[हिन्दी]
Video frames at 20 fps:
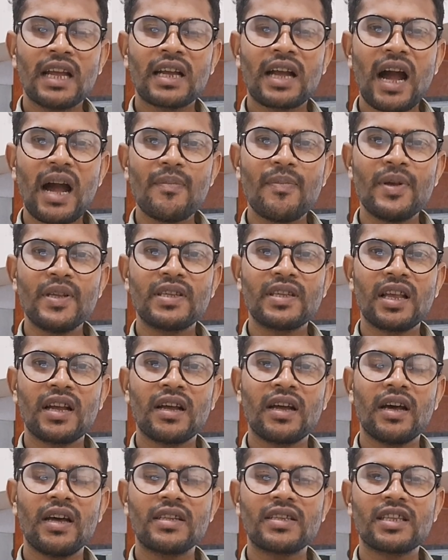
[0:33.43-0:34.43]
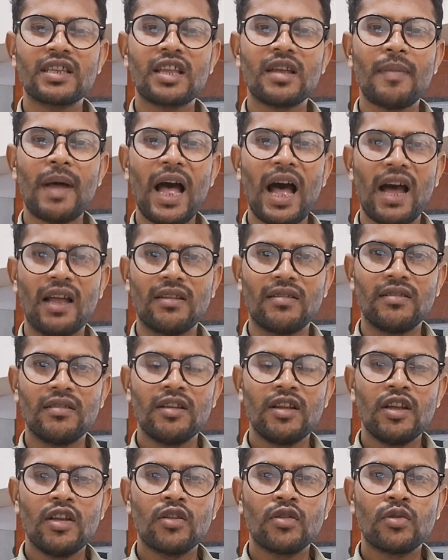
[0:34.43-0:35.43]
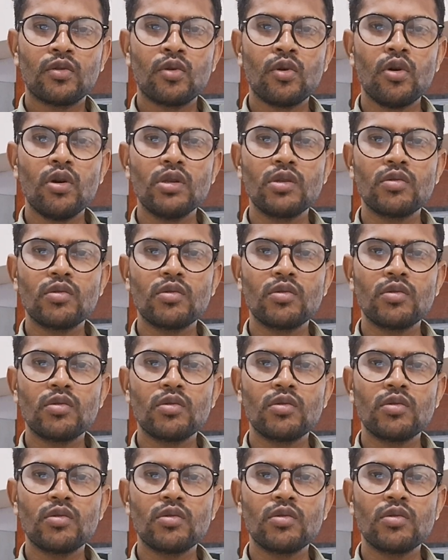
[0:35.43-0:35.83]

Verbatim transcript: काफ़ी संघर्ष के बाद 2